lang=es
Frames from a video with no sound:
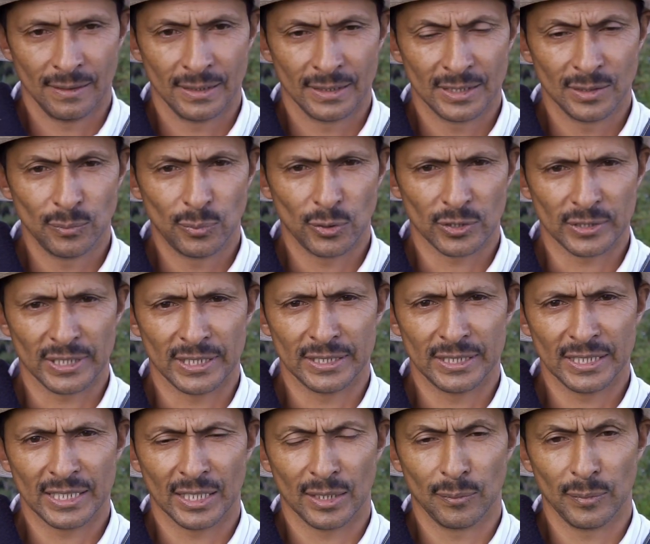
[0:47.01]
Es
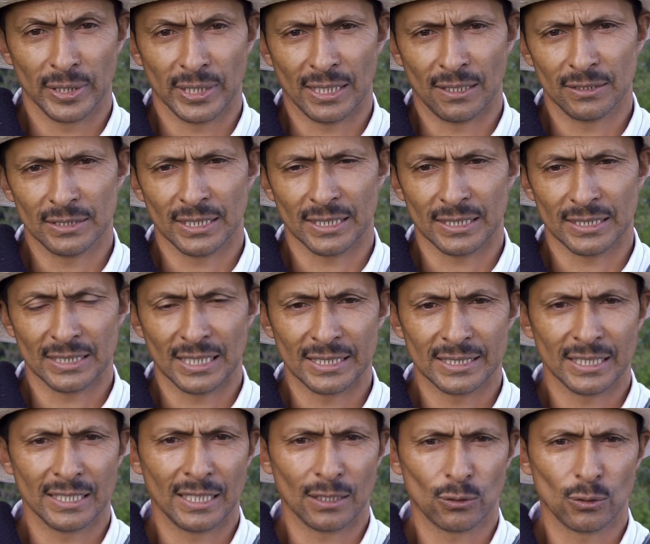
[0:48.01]
importante que en Envigado se
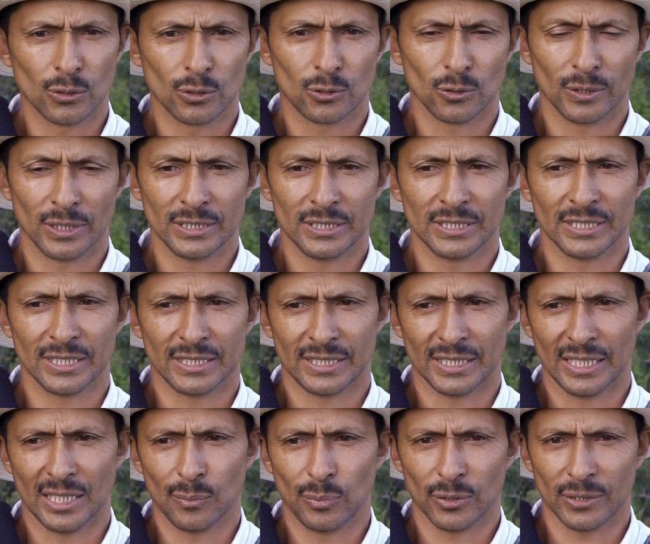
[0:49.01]
resalte la cultura
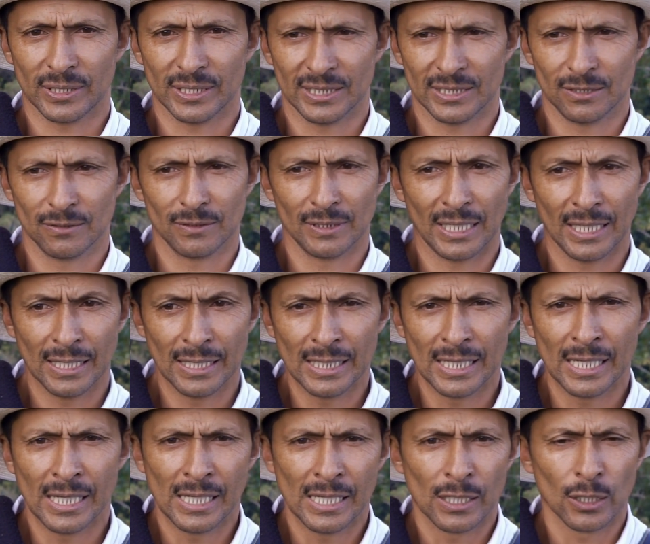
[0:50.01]
silletera porque es una
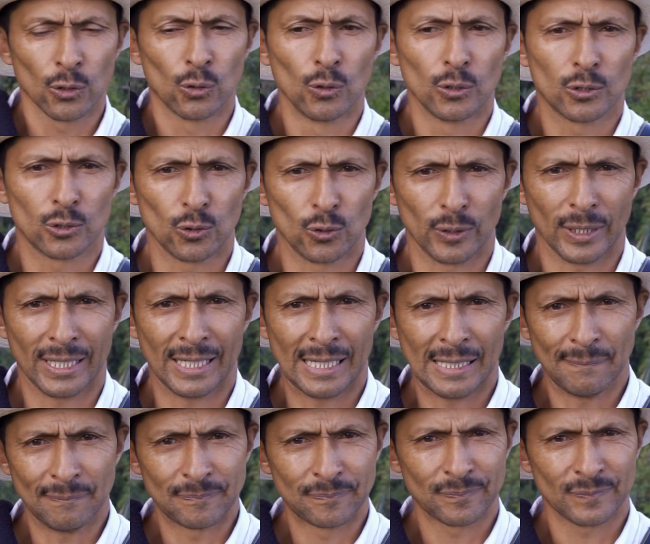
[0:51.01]

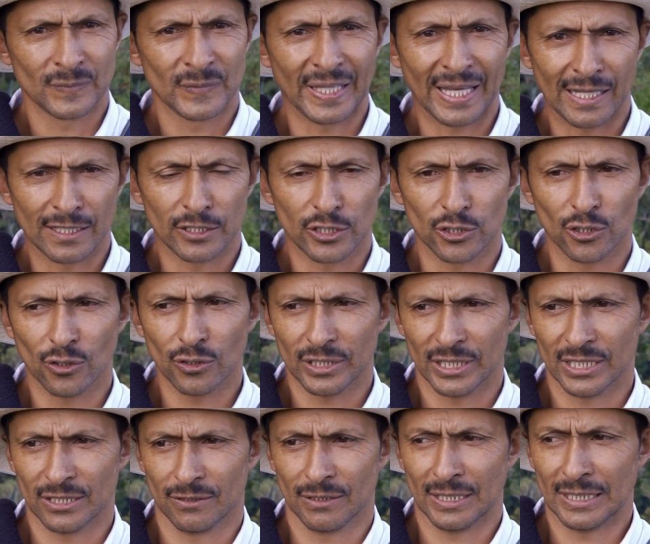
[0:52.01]
cultura de
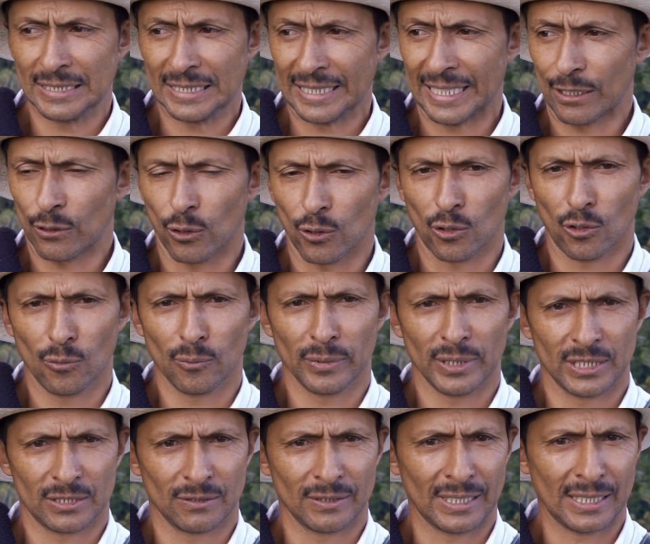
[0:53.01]
Antioquia, de
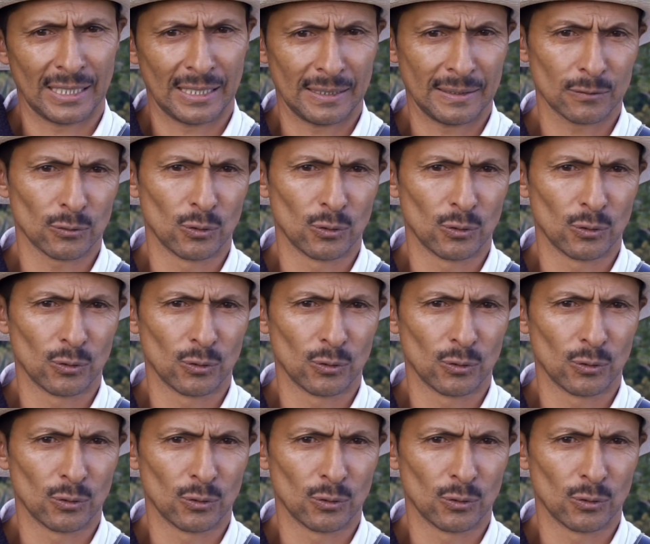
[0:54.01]
Colombia, es una